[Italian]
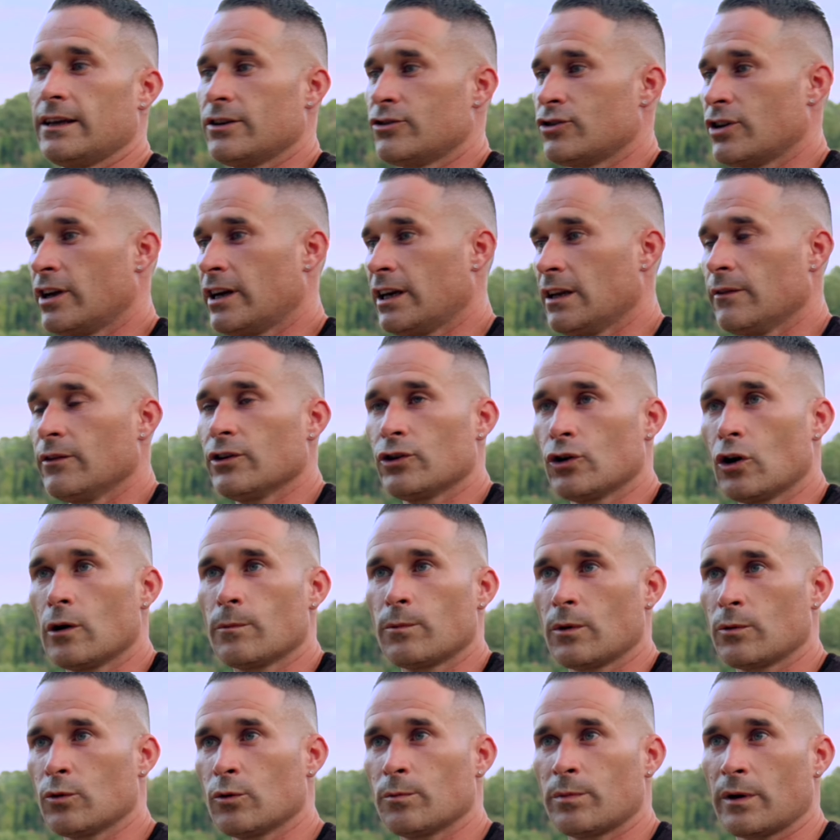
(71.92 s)
ci arrivi
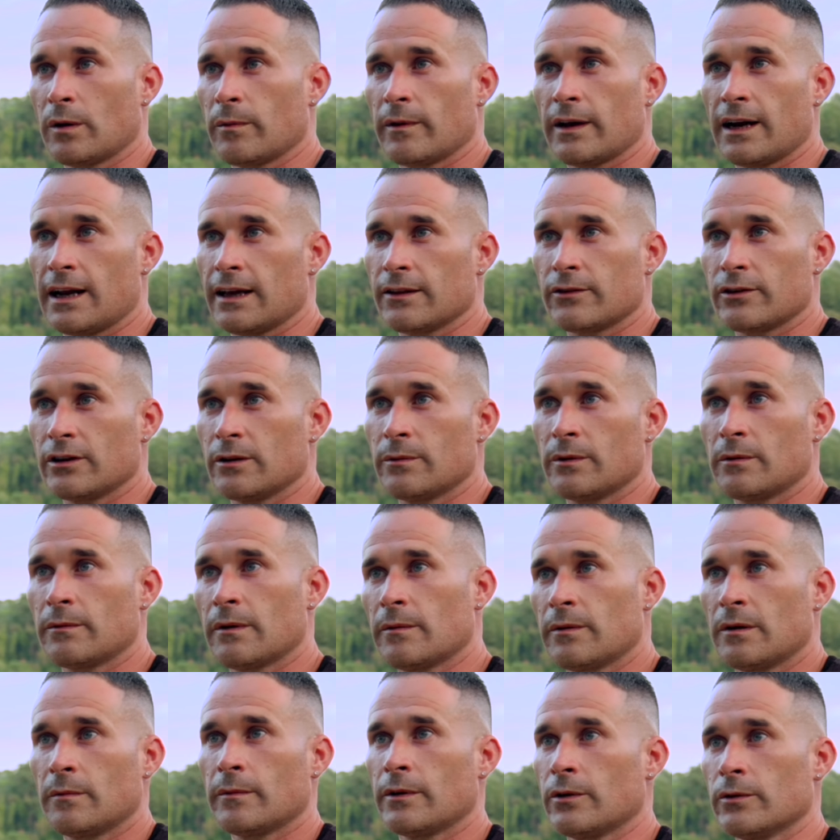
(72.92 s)
troppo più preparato di
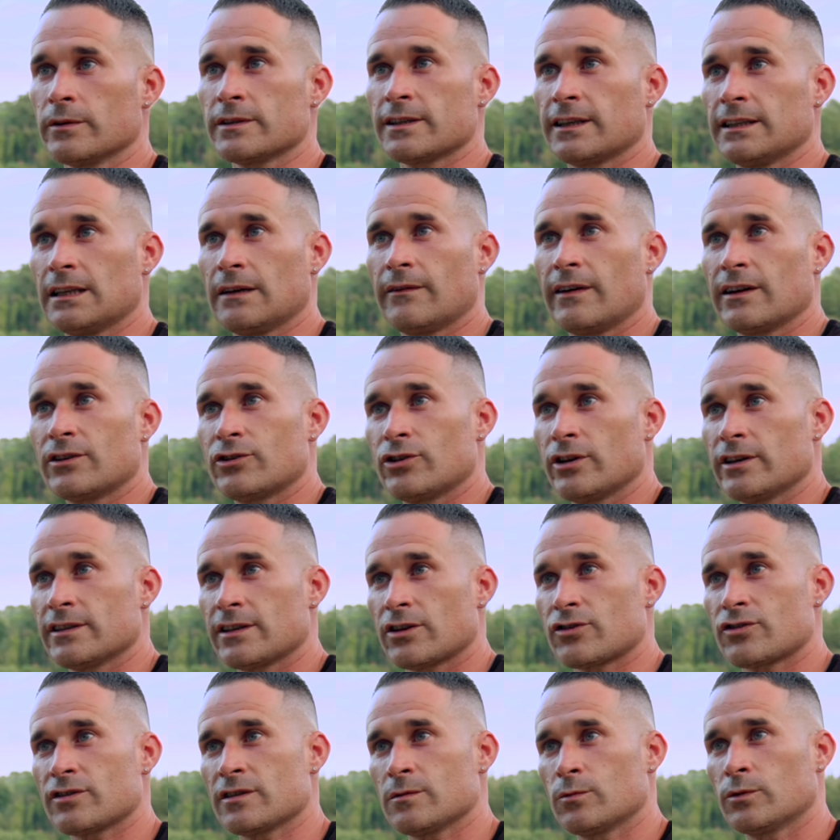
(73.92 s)
prima. Prima noi si andava a
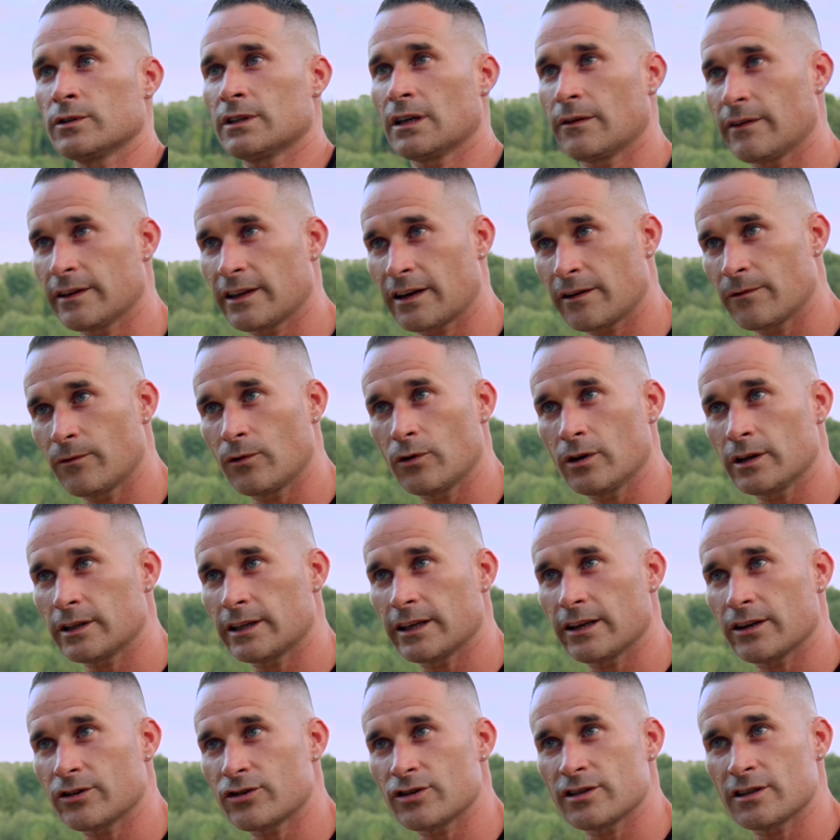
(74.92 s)
Cesa, ci si montava tre
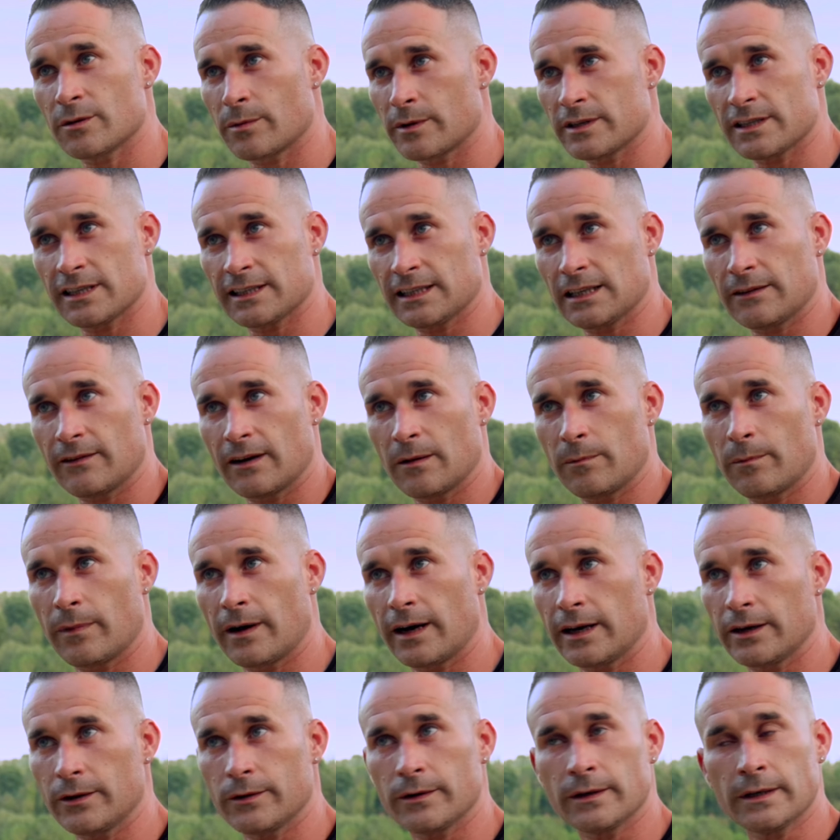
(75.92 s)
volte e ci si presentava al
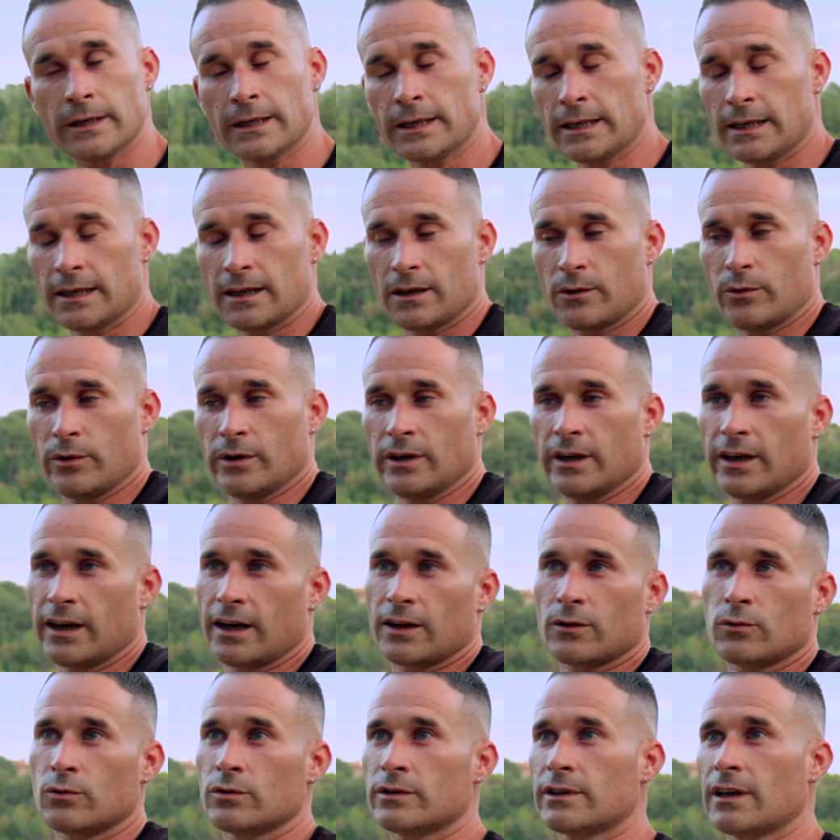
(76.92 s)
palio. Quindi
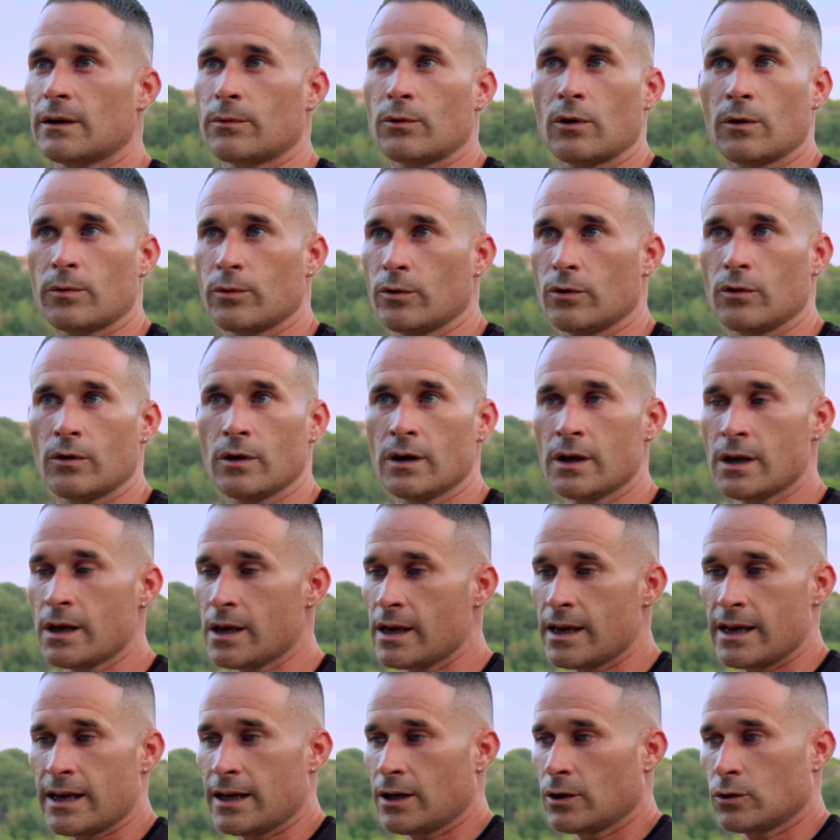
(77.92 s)
era tutta proprio
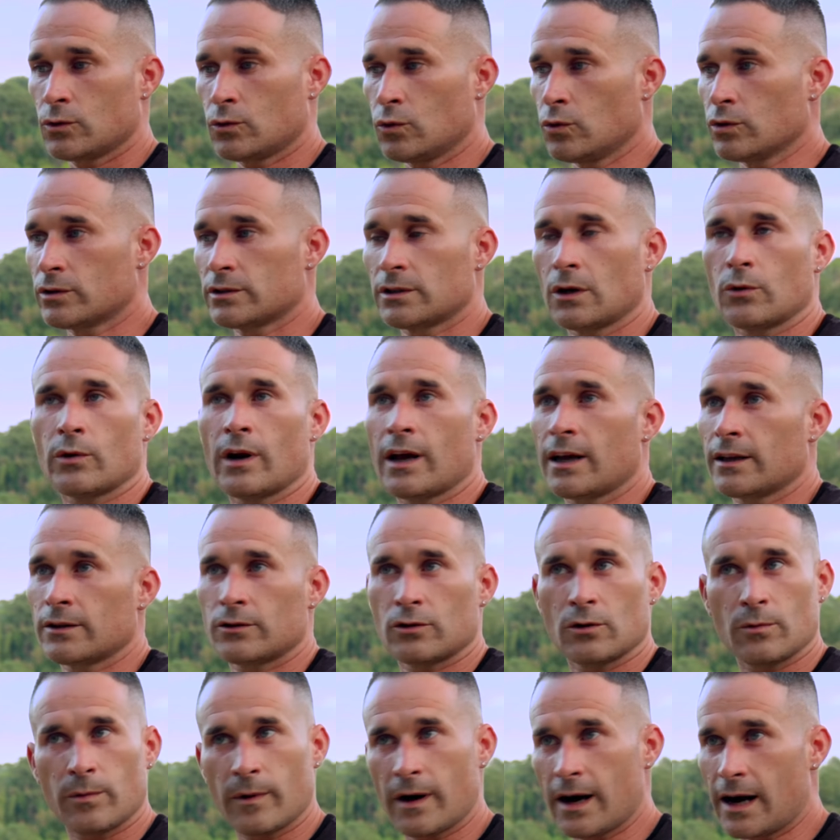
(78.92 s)
tutta un
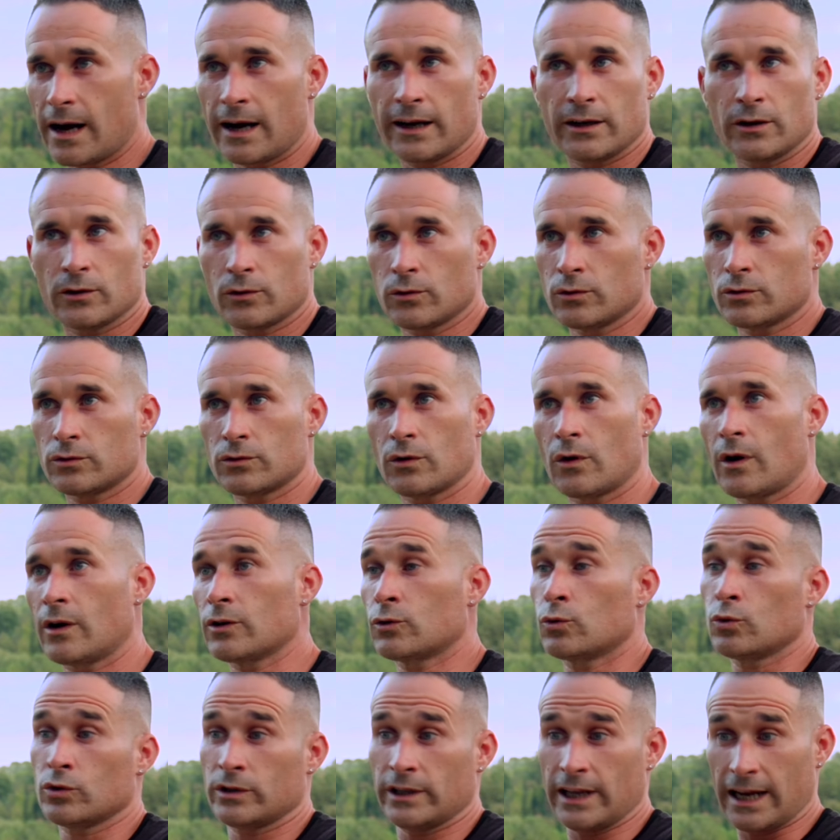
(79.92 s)
altro palio, tutto,
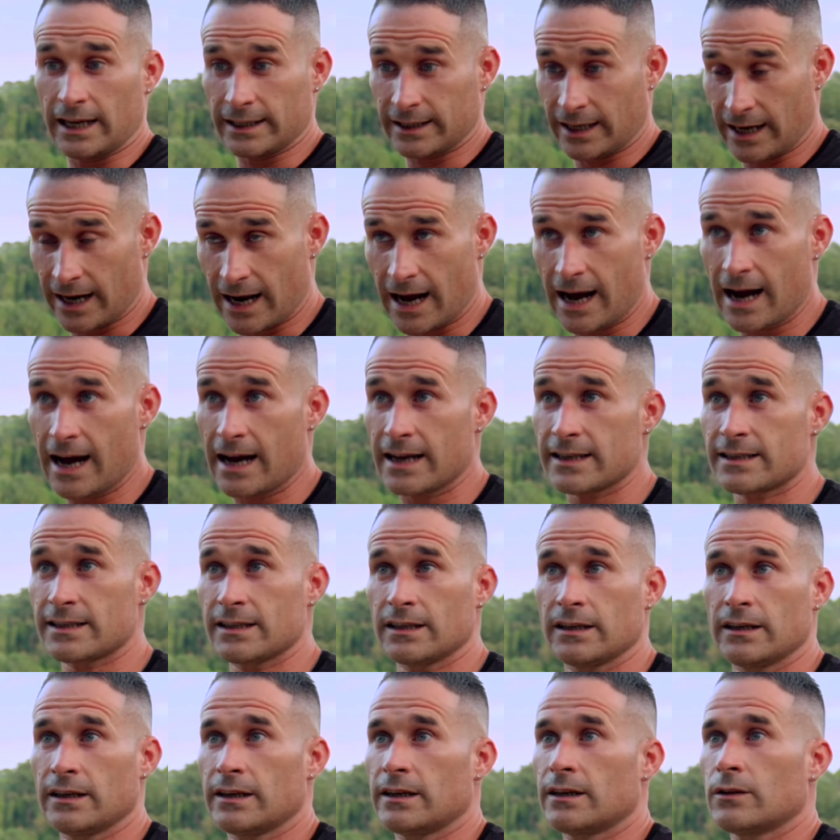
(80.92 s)
tutti altri
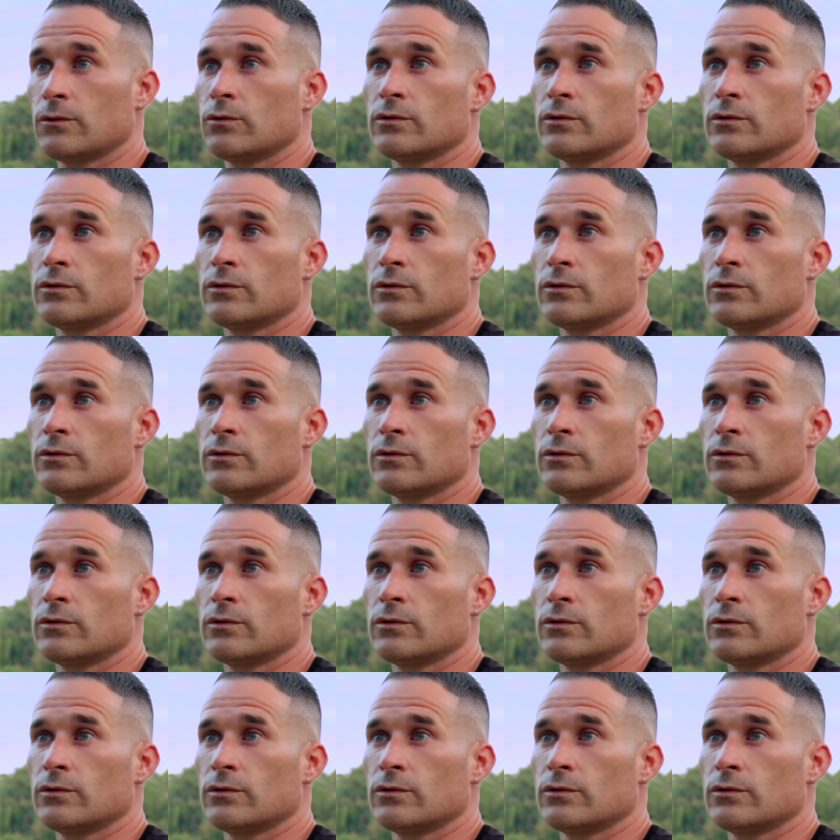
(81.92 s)
asini, era